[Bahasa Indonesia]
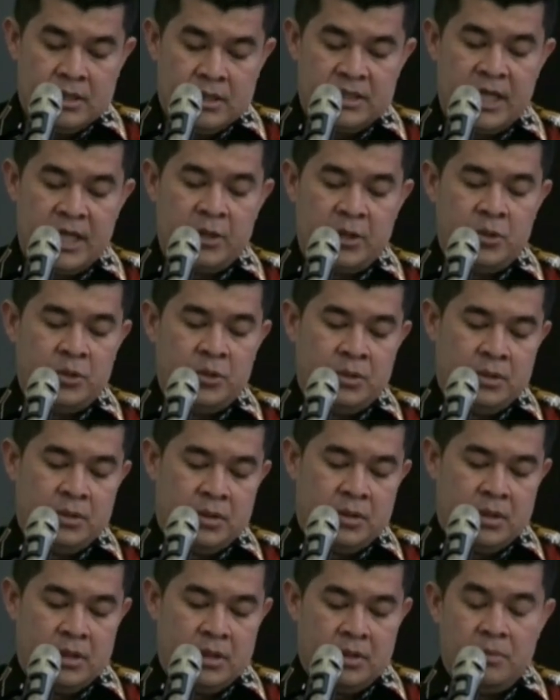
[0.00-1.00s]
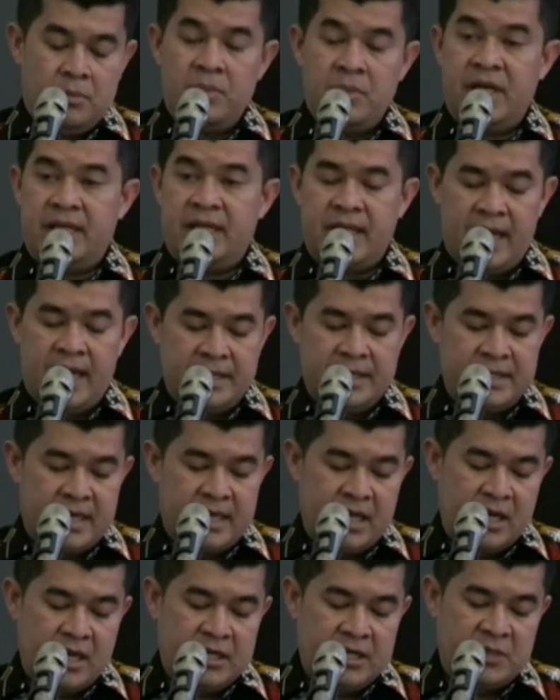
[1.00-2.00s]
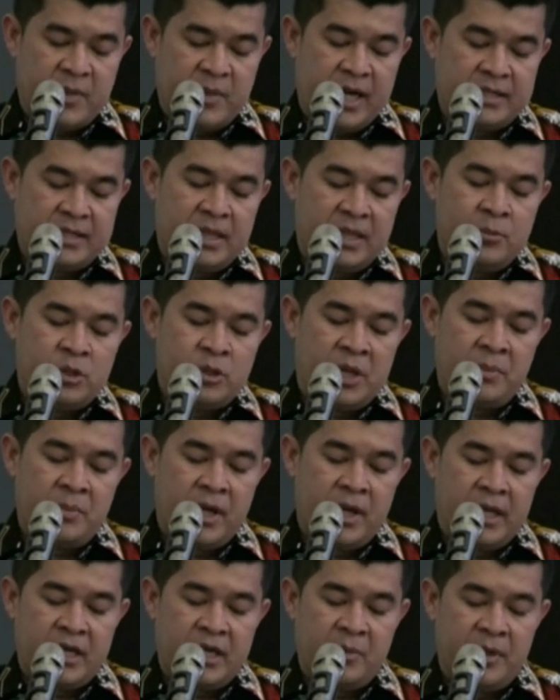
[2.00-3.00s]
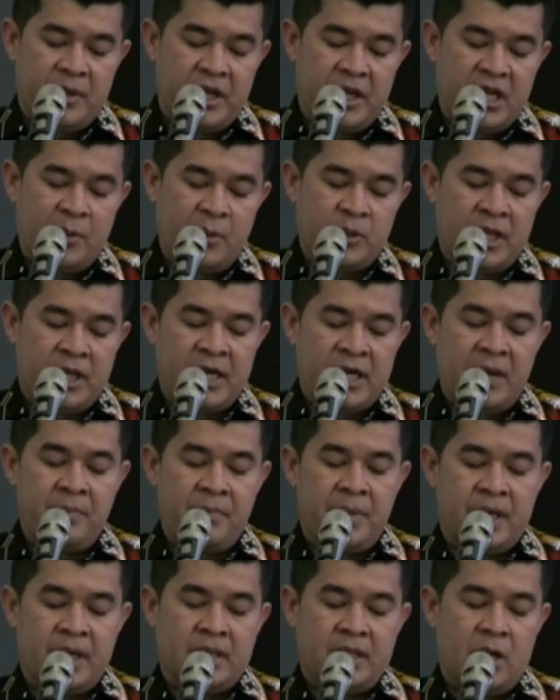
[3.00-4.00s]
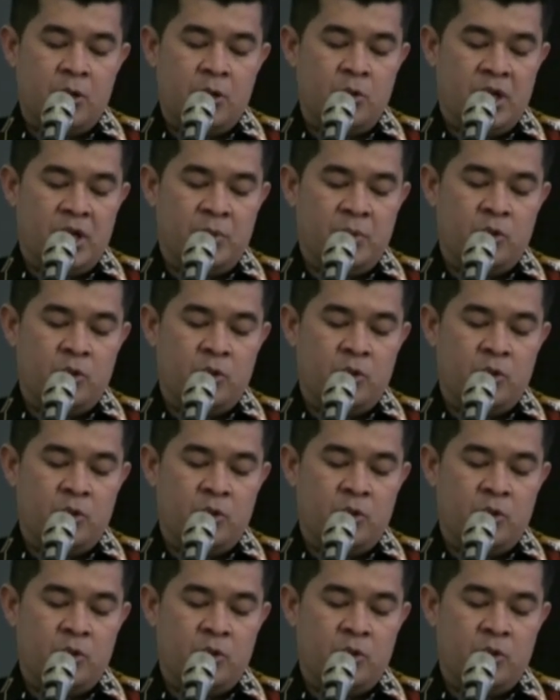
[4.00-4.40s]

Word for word: satu berita acara kesepakatan musyawarah RKPD Kabupaten Kampar tahun